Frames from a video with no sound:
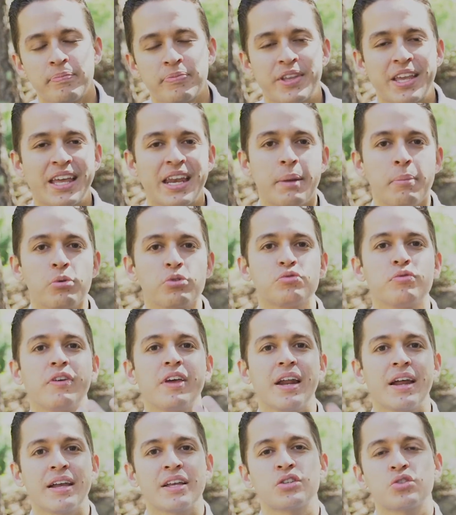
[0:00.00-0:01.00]
Queremos
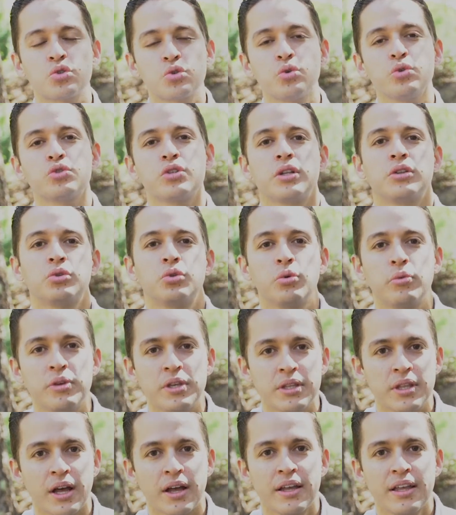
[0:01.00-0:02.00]
ver a Jesús en tu
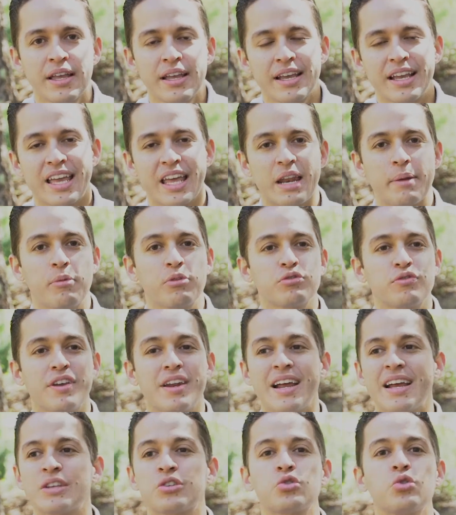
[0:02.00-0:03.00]
vida. Queremos
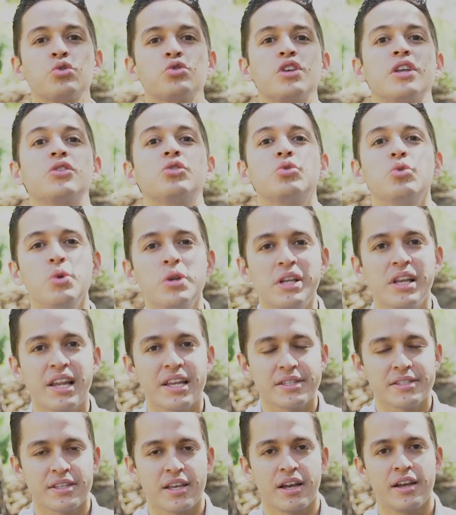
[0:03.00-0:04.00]
ver a Jesús en tu
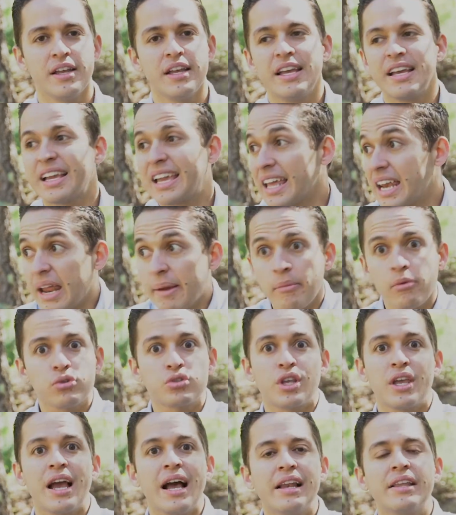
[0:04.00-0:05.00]
iglesia.
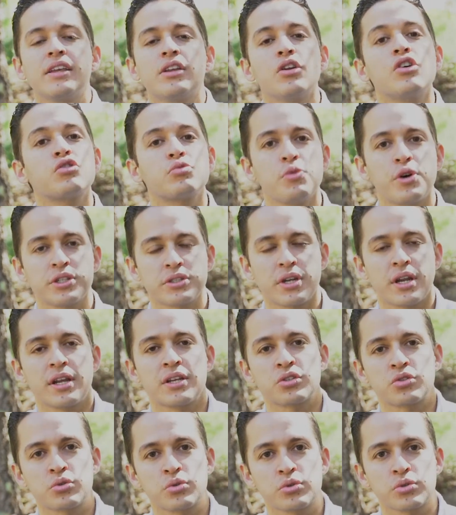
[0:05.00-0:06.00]
Queremos que alguien nos muestre a
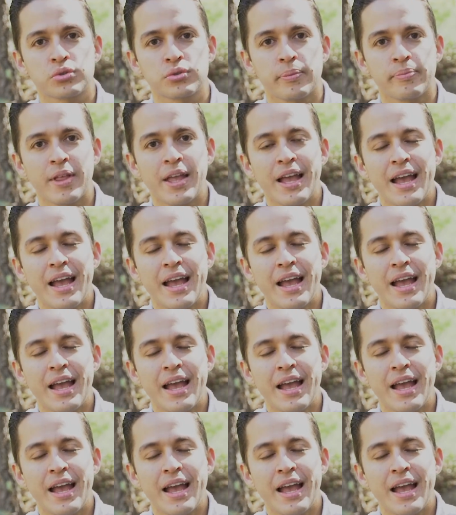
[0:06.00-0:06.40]
Jesús.